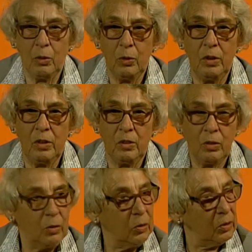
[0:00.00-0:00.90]
dünn in
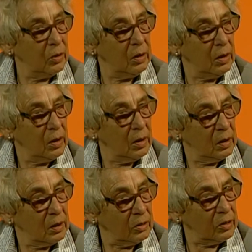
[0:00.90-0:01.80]
diesen dünnen
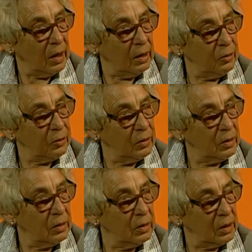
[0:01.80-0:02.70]

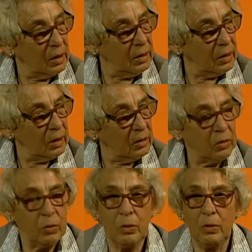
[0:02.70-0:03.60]
gestreiften
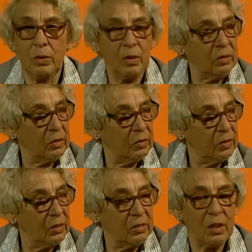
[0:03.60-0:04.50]
Drillichanzügen und das,
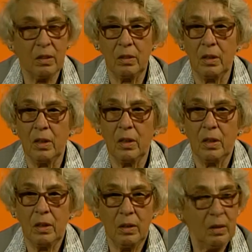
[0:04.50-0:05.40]
wie gesagt,
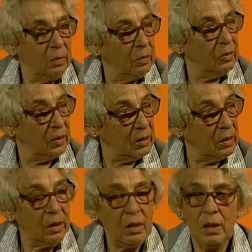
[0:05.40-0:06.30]
im
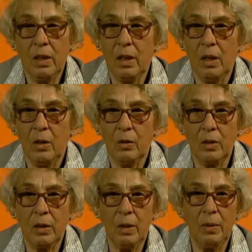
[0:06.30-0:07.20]
Winter. Und
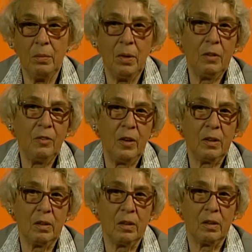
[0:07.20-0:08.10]
ich habe an meinen
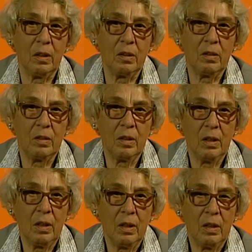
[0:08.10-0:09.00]
Vater gedacht,
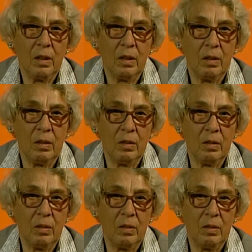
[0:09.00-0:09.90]
äh,
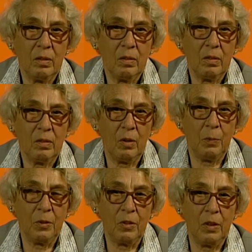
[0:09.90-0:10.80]

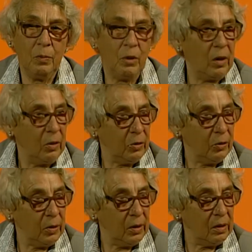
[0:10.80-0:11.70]
ob es ihm wohl auch
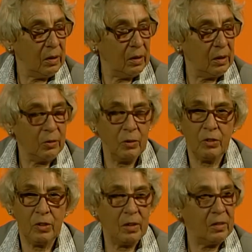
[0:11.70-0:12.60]
so geht, denn ich
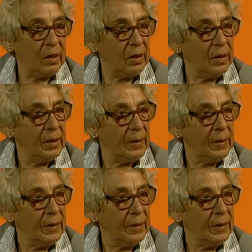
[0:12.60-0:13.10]
wusste, dass er